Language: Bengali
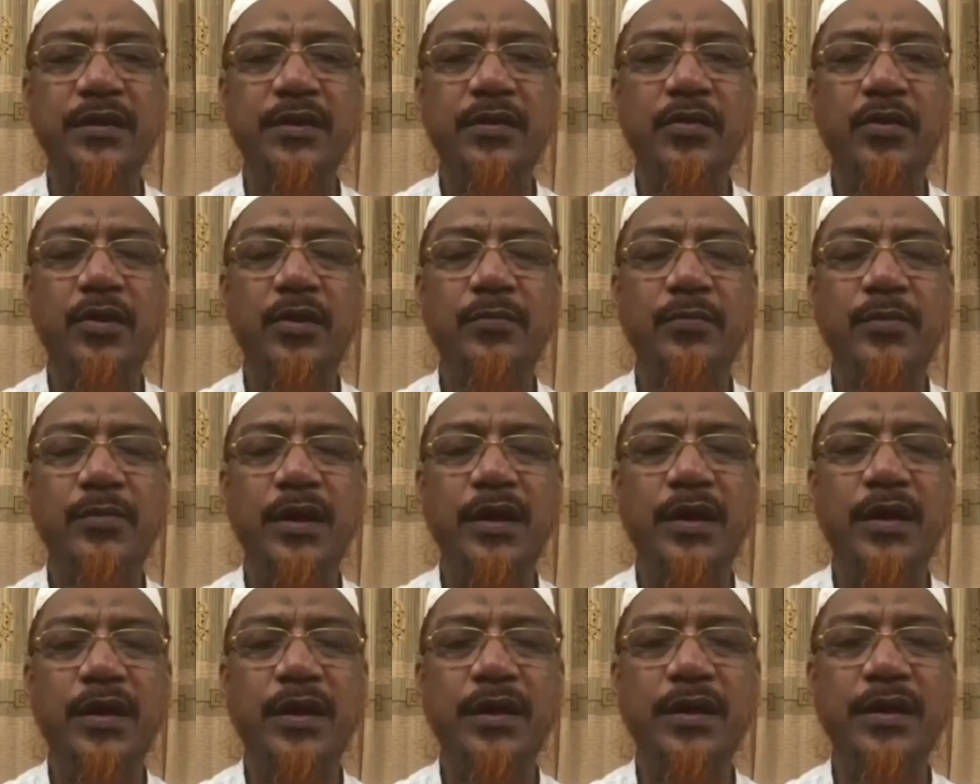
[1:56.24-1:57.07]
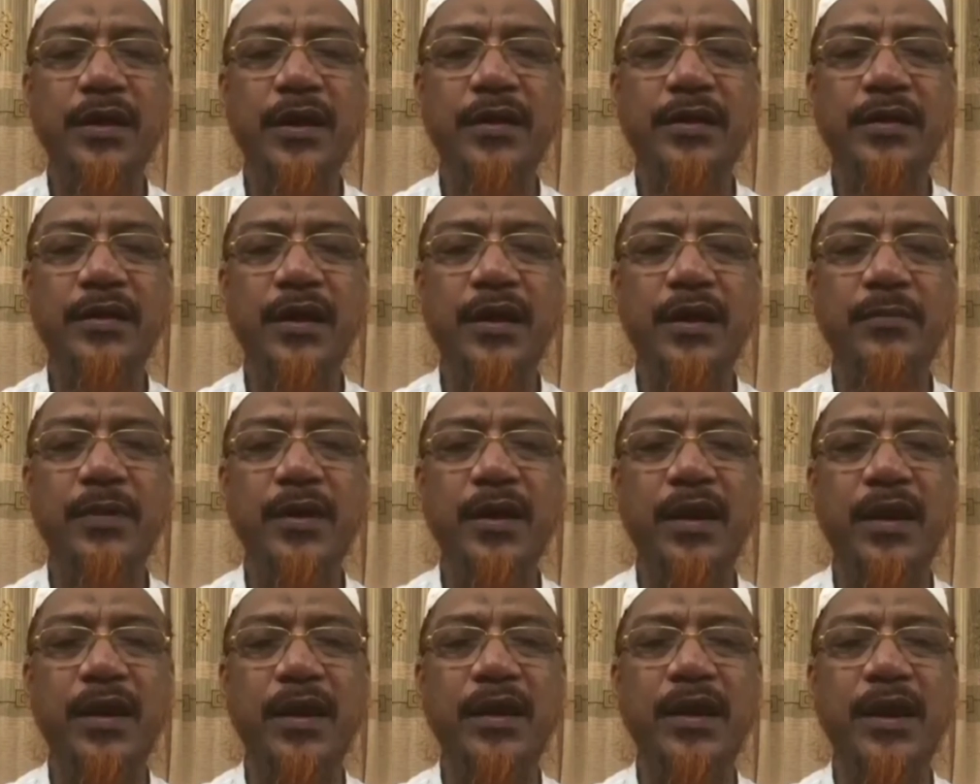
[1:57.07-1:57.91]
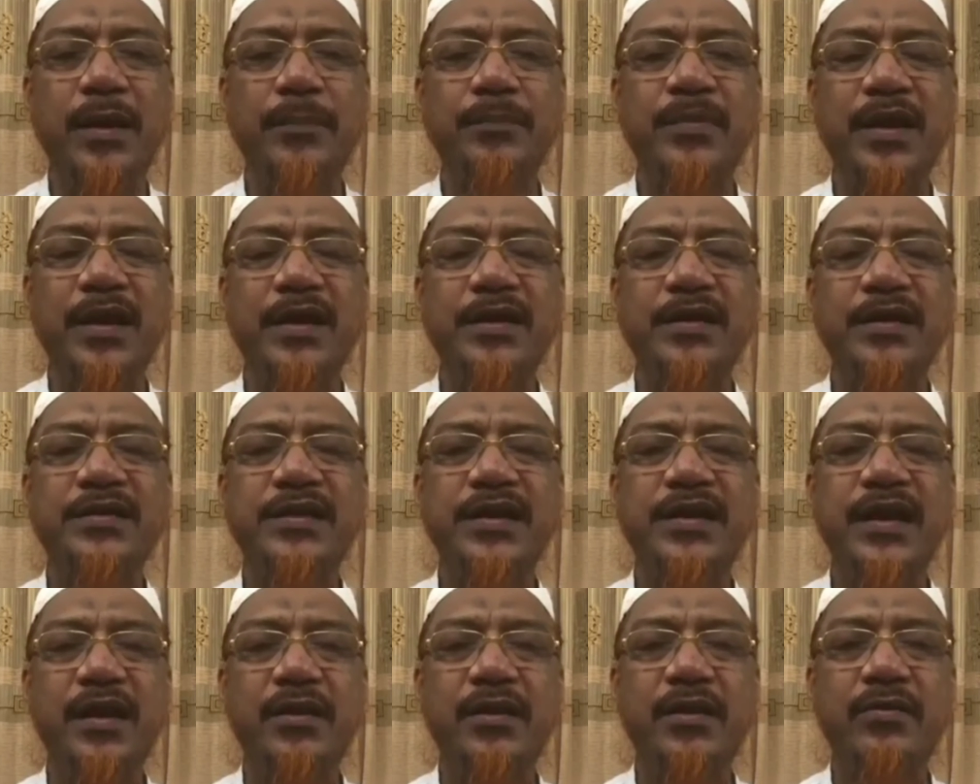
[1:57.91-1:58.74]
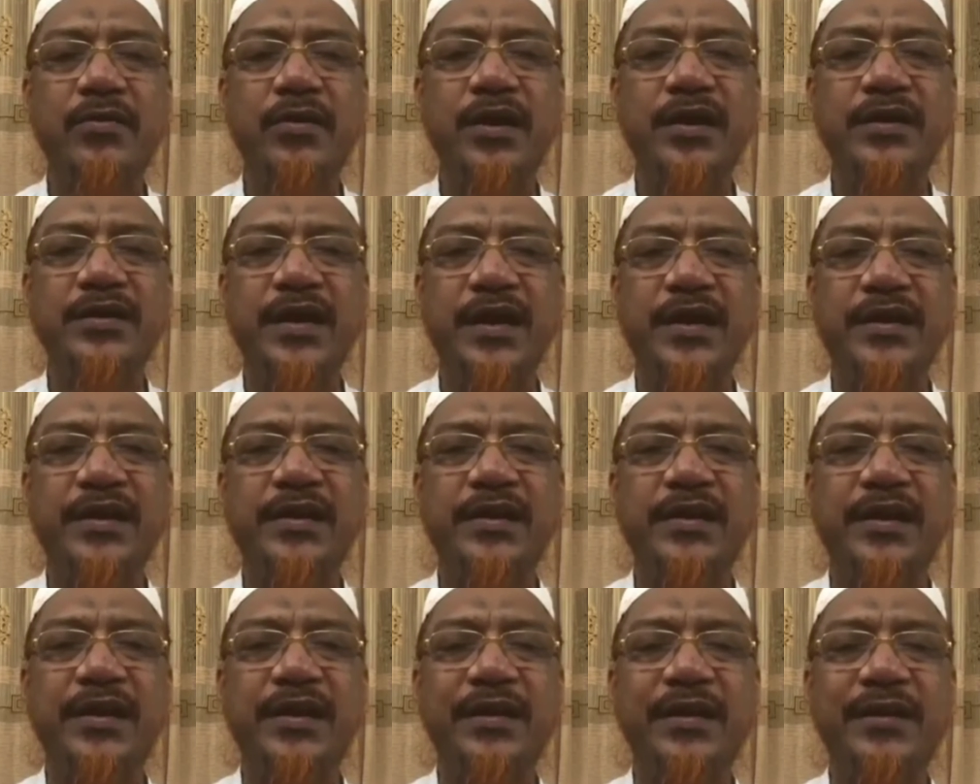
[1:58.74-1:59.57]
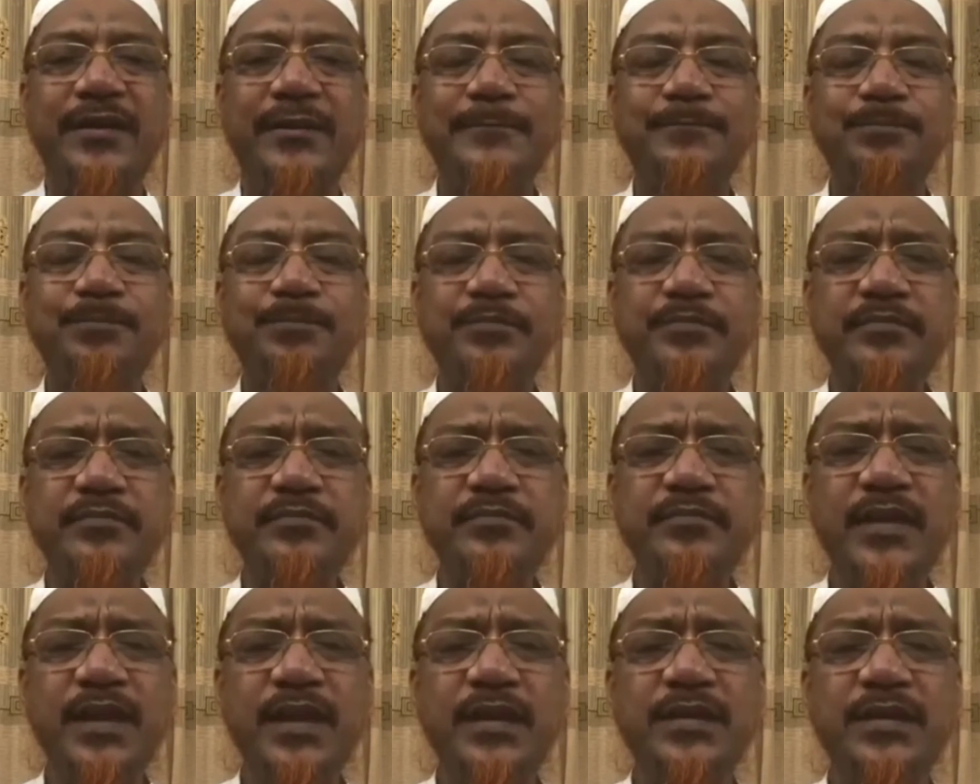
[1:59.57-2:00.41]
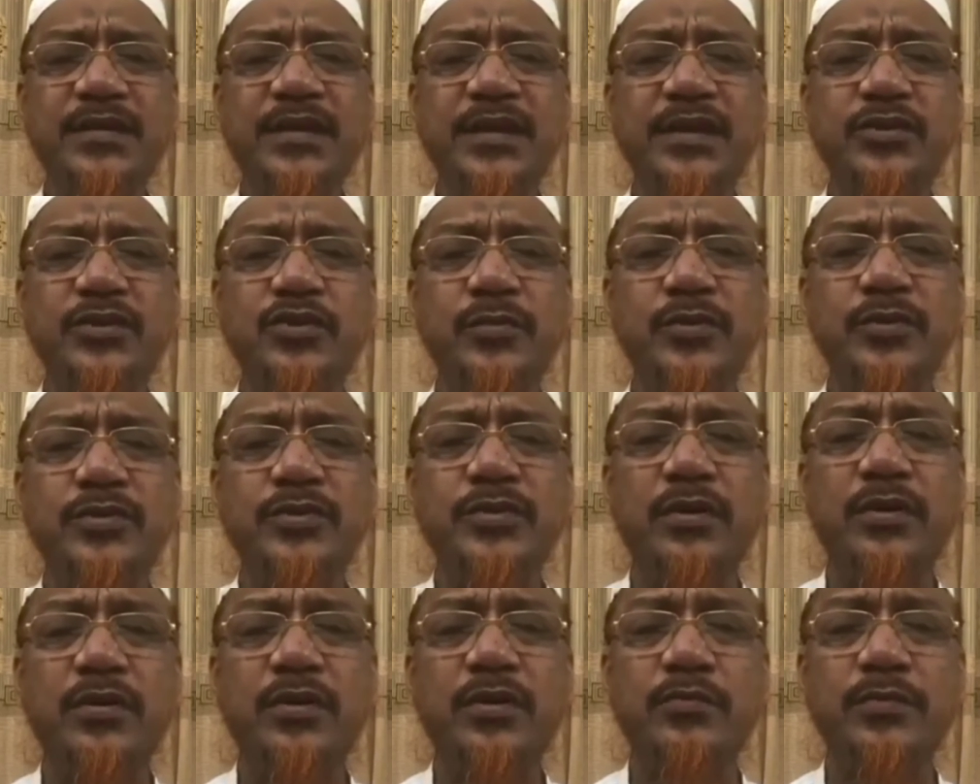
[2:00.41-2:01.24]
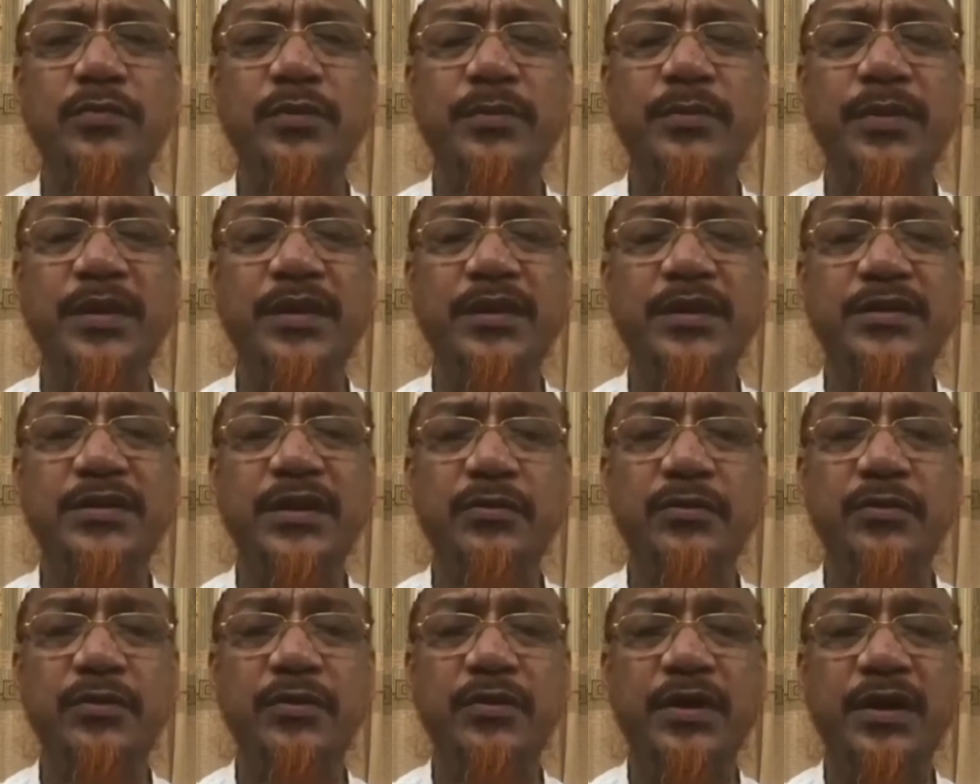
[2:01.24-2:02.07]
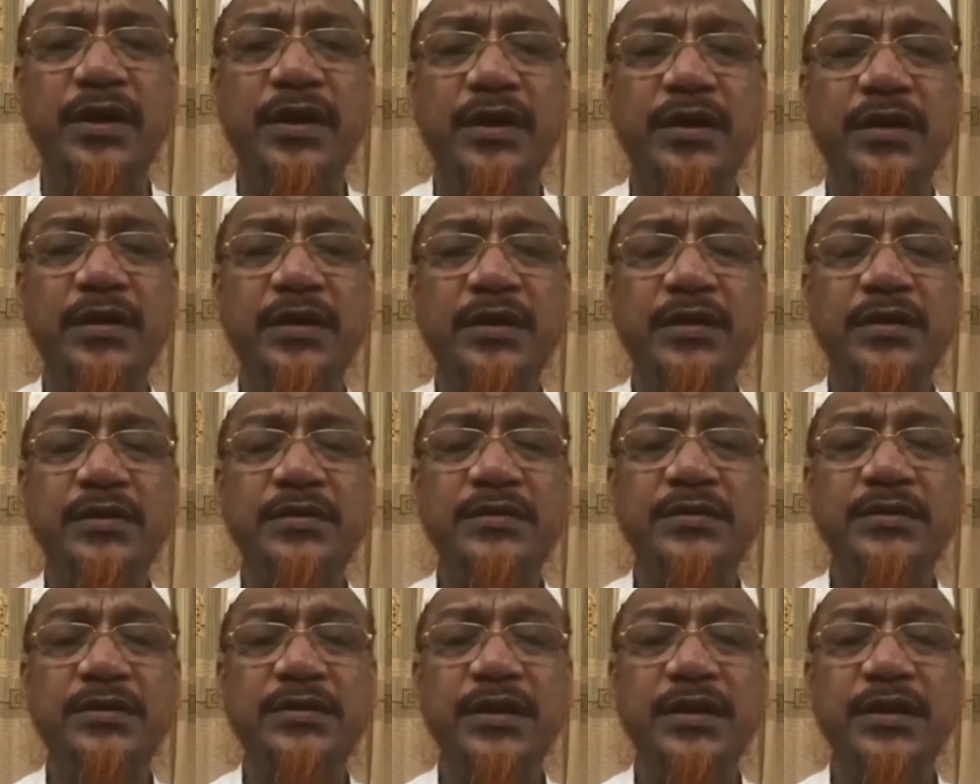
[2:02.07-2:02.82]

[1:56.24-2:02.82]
অমা আলাইনা ইল্লাল বালাক আপনারা এটা শেয়ার করে জানিয়ে দেন যে সমস্ত কমে মাদ্রাসাগুলোকে যে